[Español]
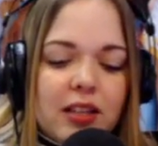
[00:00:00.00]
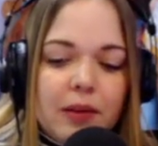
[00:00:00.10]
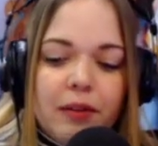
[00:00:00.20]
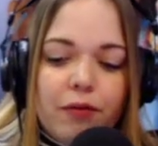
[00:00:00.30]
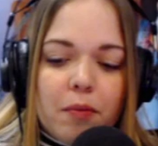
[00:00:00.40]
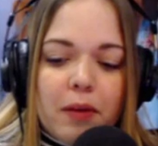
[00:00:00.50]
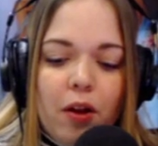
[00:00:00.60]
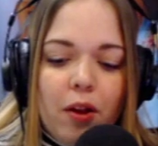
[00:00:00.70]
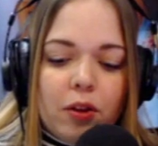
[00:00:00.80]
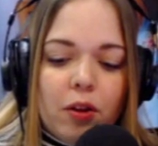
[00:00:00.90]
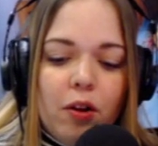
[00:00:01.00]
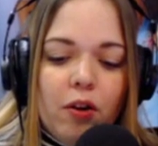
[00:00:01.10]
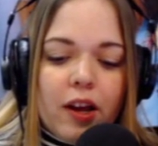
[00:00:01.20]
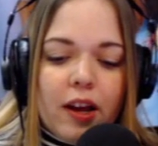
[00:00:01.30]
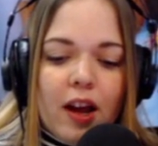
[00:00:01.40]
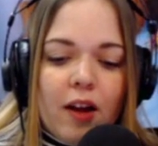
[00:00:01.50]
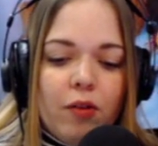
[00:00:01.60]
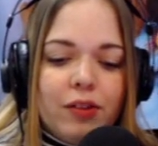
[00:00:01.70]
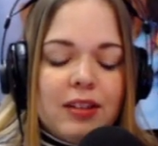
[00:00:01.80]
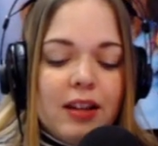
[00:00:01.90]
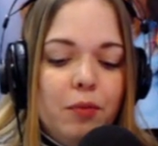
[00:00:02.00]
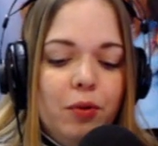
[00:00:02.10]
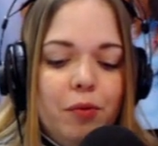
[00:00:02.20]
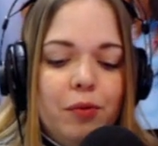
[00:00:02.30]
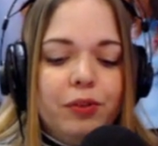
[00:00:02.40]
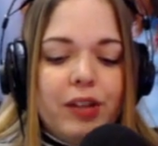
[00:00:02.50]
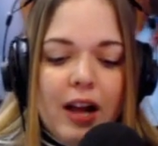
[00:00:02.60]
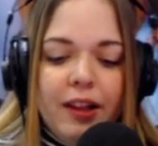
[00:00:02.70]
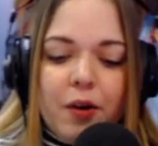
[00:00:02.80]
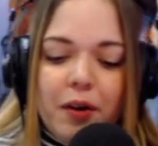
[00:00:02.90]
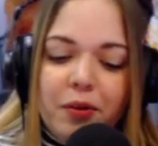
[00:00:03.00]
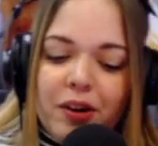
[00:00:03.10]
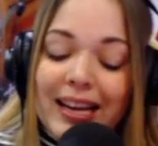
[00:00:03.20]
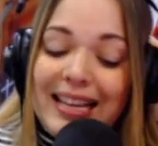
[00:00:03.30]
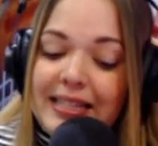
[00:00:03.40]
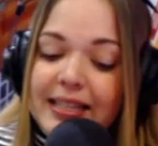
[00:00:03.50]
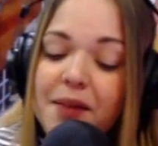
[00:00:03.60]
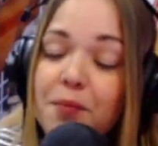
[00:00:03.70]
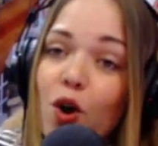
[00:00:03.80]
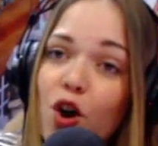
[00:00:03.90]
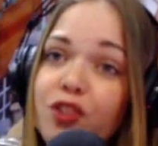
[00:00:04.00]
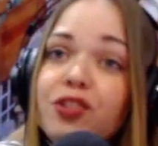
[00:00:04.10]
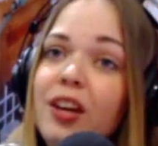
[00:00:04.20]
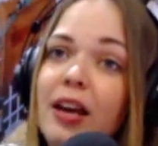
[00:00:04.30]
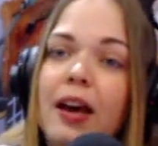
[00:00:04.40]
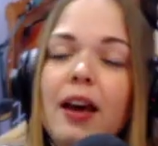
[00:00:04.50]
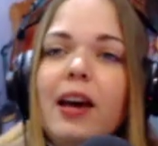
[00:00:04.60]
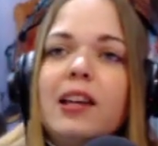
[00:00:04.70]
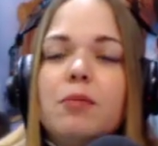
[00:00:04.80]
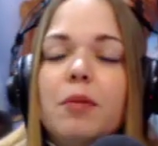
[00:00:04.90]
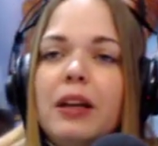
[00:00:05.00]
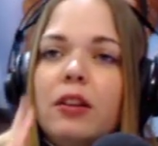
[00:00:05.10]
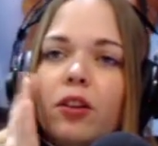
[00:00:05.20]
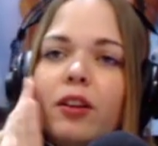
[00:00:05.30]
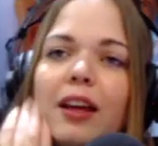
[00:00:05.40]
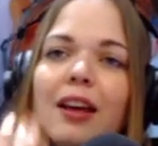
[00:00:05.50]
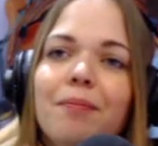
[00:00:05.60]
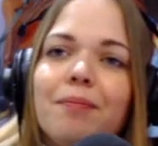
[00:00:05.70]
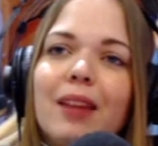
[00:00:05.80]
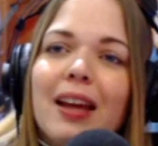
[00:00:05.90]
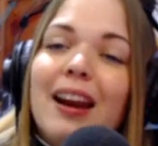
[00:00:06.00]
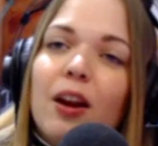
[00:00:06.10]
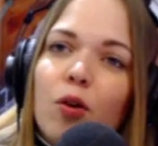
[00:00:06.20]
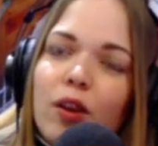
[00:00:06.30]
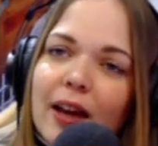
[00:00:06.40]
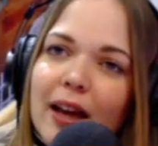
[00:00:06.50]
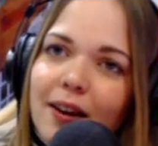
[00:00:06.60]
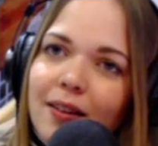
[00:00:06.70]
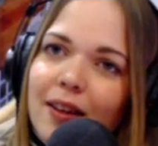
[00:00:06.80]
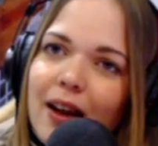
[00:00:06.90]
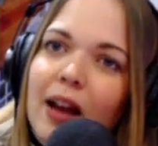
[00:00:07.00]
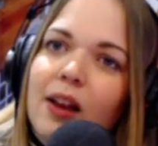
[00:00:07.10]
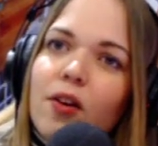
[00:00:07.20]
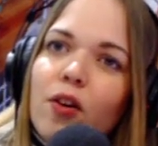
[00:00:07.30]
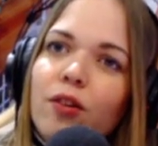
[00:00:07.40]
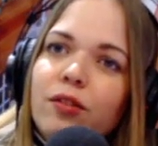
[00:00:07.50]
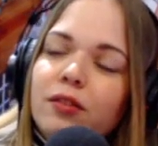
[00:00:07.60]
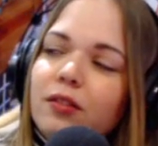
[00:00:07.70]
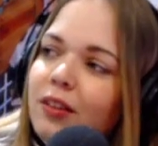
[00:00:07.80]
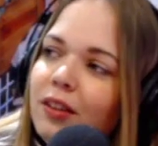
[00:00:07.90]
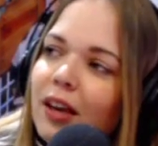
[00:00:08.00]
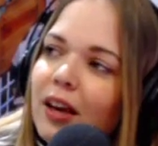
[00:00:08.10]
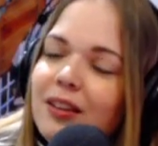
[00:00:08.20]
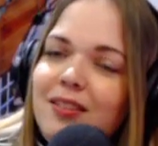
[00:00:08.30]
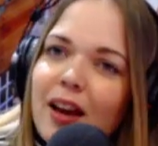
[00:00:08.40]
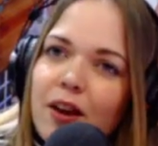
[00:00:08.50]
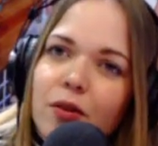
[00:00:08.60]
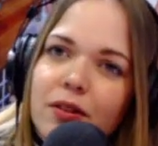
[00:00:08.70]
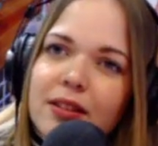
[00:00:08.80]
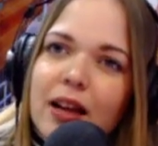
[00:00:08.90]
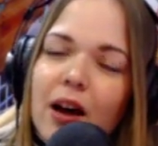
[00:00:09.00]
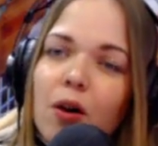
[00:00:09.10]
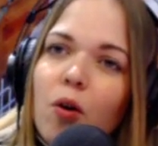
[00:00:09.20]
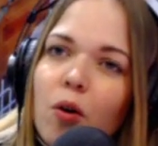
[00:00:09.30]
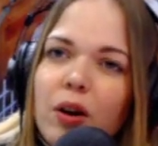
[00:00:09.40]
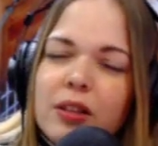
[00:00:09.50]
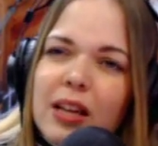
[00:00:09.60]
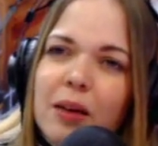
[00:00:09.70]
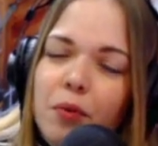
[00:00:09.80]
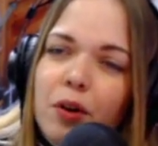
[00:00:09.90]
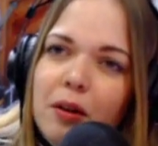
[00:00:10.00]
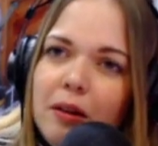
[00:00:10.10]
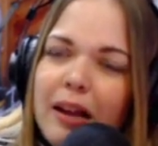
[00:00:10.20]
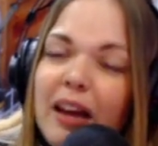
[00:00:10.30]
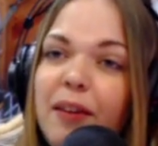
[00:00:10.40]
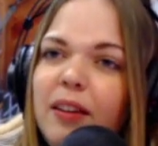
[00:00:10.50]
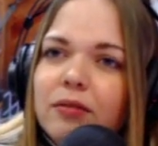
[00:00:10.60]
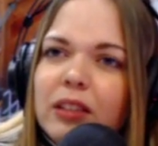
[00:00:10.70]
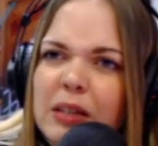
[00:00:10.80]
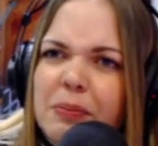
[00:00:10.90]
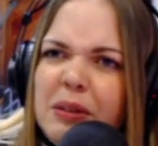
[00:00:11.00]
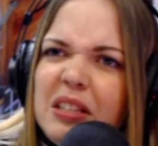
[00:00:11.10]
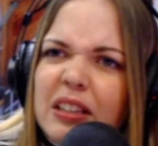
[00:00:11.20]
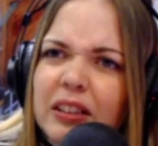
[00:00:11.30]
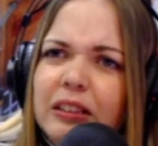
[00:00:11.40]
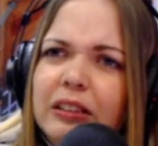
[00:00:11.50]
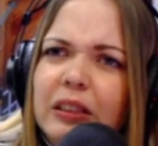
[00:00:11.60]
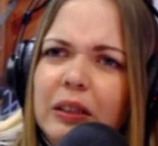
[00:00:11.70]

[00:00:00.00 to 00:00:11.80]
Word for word: Ya estamos informados de todo lo que acontece en el mundo mundial. Y cuando oh, regresemos, es momento de recordar algo oh. que ya no está o está muy leve en el presente.